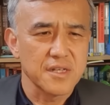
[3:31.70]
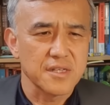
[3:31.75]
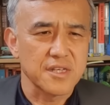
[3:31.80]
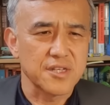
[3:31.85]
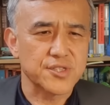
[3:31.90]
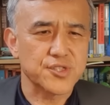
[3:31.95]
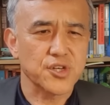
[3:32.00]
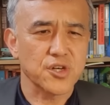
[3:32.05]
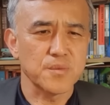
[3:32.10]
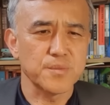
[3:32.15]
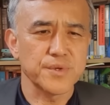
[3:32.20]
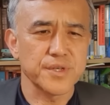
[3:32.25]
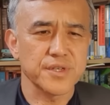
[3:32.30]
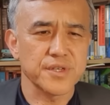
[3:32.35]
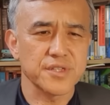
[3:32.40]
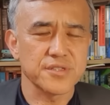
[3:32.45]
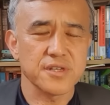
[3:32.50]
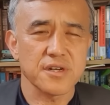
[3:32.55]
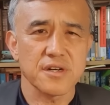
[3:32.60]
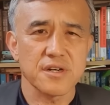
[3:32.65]
이철민
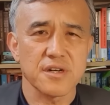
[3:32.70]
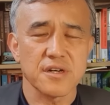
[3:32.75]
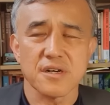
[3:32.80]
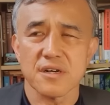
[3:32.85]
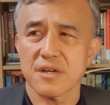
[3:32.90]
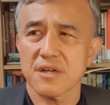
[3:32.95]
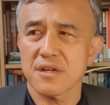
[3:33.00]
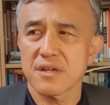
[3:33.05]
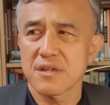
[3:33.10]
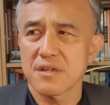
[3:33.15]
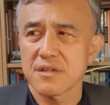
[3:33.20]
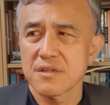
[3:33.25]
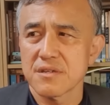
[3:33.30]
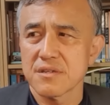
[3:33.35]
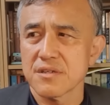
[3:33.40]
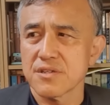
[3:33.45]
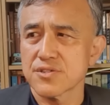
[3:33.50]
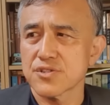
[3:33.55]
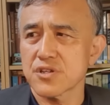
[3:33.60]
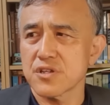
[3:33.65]
기자가
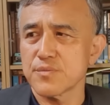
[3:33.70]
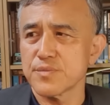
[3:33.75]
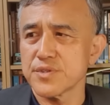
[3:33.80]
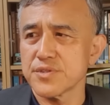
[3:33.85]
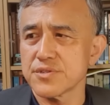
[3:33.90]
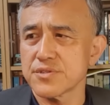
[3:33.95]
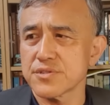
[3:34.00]
이철민